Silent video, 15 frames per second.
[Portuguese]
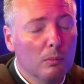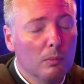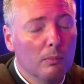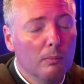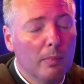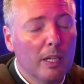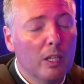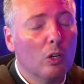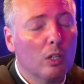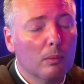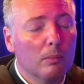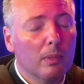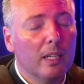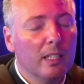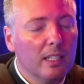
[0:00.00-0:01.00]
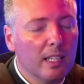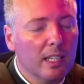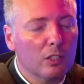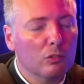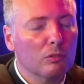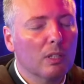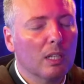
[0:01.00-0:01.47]
maior bem, que é
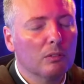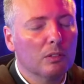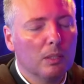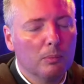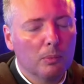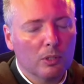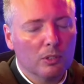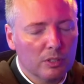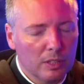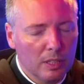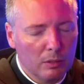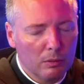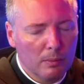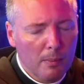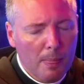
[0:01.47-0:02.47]
ajudá-los a ir para o céu,